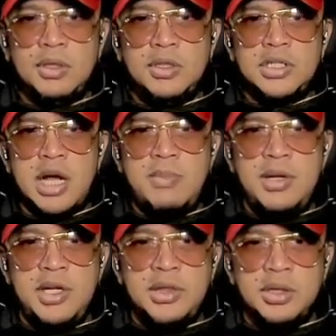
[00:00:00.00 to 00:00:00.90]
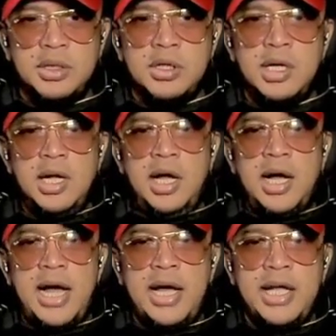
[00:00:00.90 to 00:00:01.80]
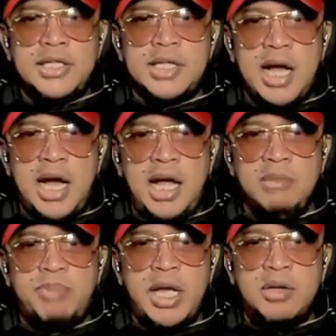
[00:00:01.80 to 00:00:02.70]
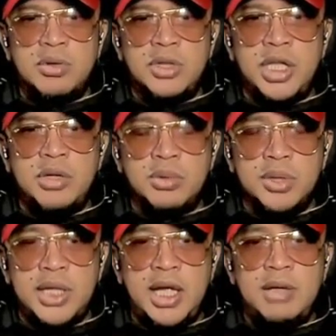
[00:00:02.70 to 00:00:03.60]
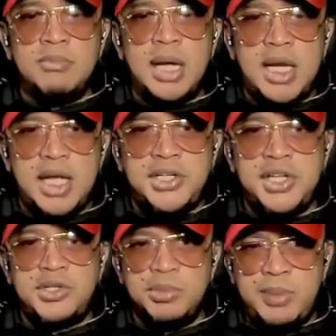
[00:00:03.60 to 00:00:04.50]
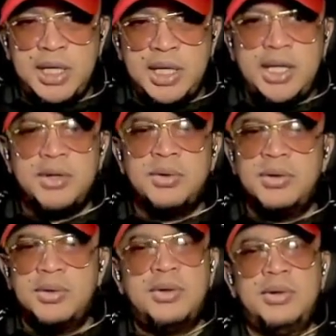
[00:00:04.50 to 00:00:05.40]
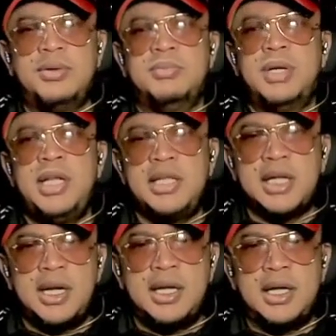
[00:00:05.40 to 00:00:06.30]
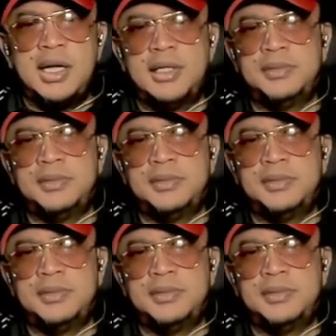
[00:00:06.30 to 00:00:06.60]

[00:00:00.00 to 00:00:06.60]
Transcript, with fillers: Sabi nito, kahit saan paikot-ikutin, mali si Subiri. Oo, mali talaga.